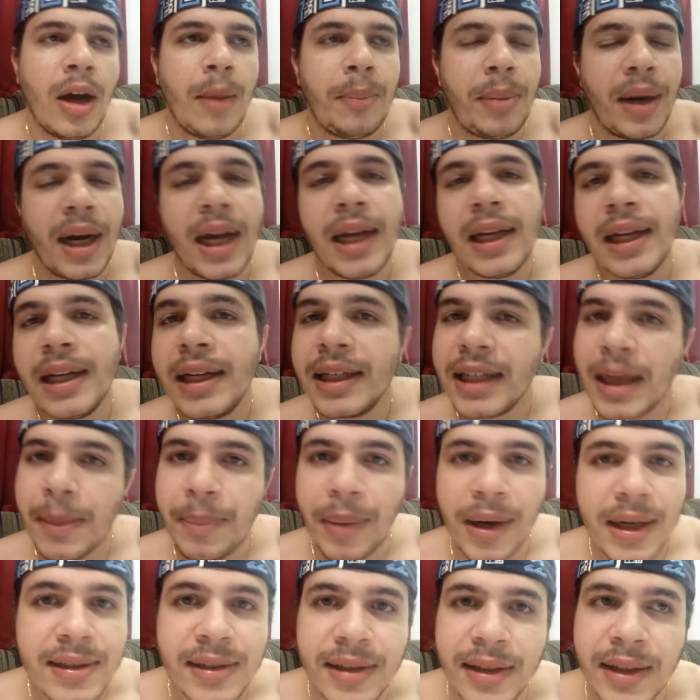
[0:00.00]
pra galera que é
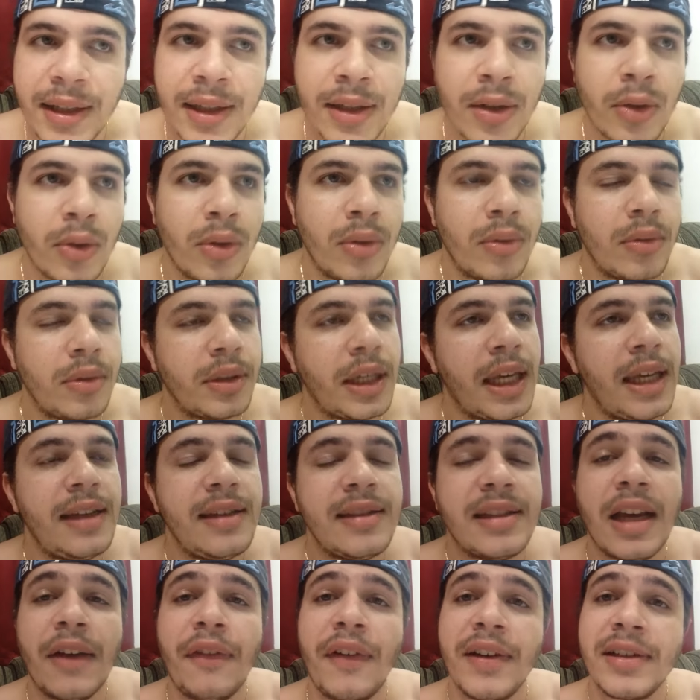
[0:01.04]
parceiro, quem
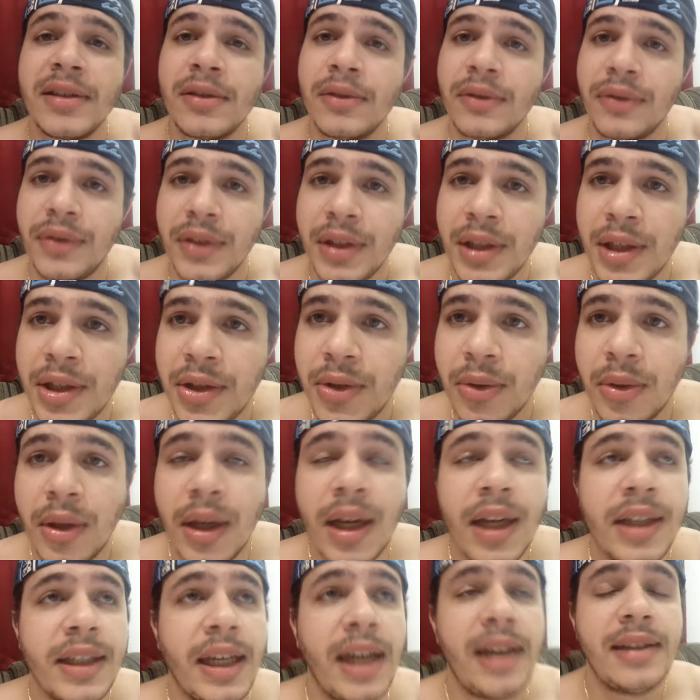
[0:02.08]
quiser fazer um vídeo,
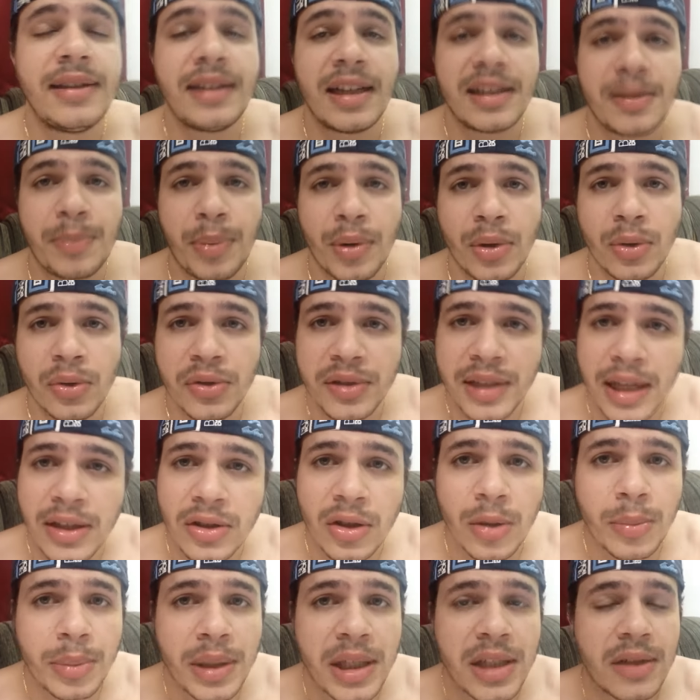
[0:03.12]
quem quiser se pronunciar
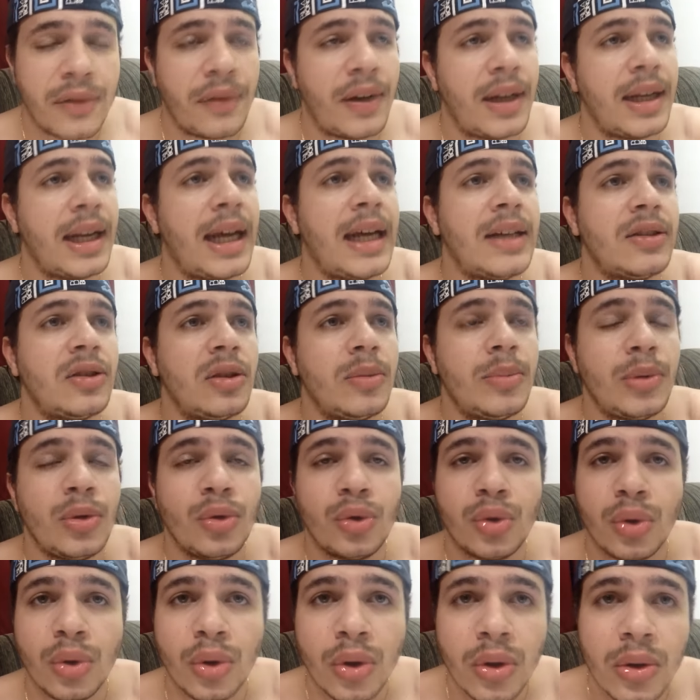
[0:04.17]
sobre isso, falar sobre
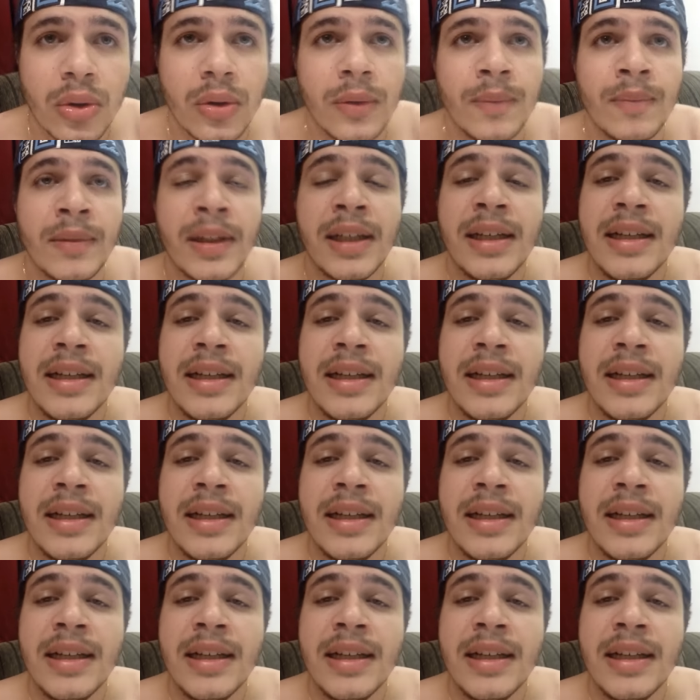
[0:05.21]
o jogo,